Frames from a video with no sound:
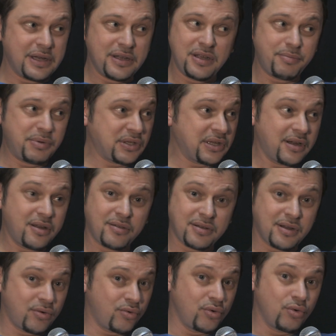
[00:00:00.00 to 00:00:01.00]
и они не
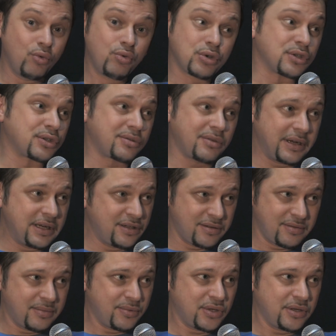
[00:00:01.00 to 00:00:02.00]
представляют, какой ужас
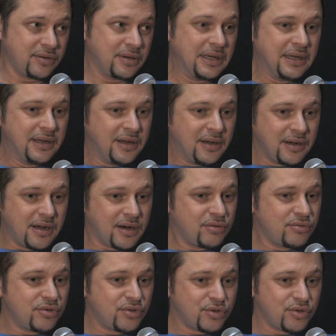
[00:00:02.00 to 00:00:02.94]
творится вообще, как люди